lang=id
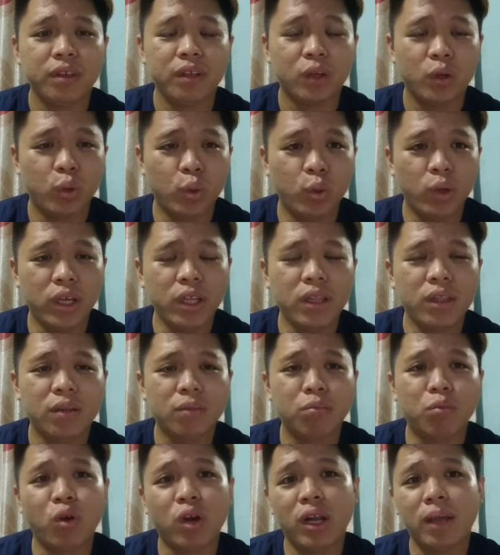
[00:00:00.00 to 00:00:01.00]
duit
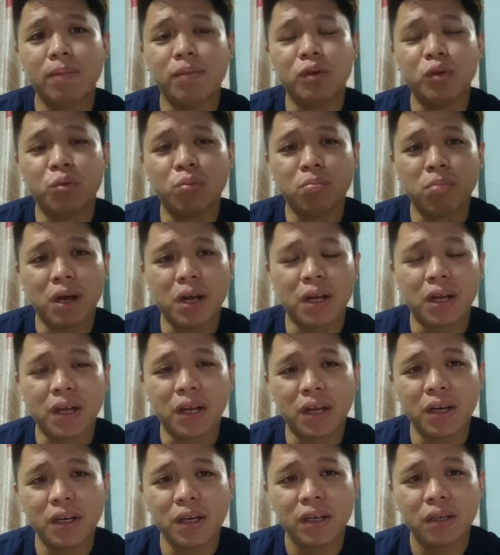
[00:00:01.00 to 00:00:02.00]
boleh
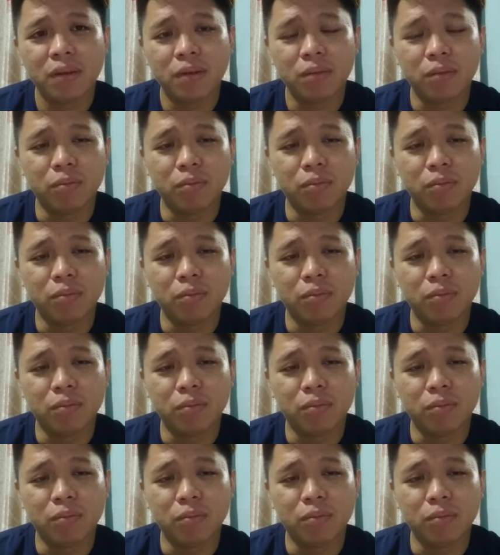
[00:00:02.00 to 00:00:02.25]
menumbangkan,